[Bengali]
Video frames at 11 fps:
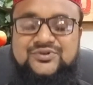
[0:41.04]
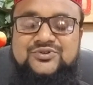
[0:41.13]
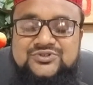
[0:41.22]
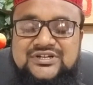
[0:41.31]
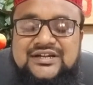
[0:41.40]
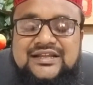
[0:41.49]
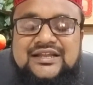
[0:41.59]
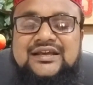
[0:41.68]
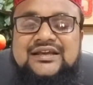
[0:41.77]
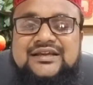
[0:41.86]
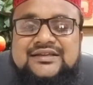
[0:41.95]
অনুসারে
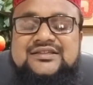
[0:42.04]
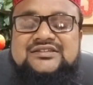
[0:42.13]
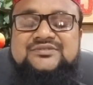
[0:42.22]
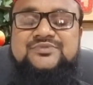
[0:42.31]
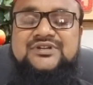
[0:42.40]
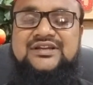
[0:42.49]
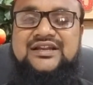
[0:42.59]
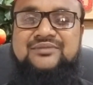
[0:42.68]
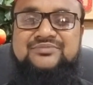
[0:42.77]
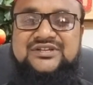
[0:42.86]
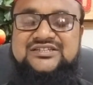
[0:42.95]
এই তাজবির
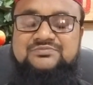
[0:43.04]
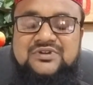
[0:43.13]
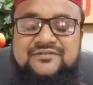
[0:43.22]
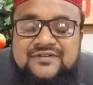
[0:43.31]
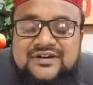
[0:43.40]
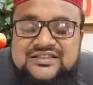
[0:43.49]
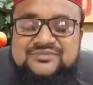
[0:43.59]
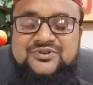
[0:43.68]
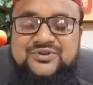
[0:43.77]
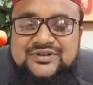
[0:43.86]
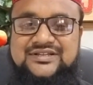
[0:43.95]
নাম তাজবি
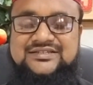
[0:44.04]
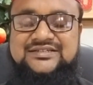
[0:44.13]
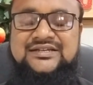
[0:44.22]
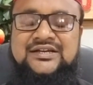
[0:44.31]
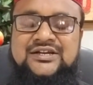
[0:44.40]
ফাতিমি হয়েছে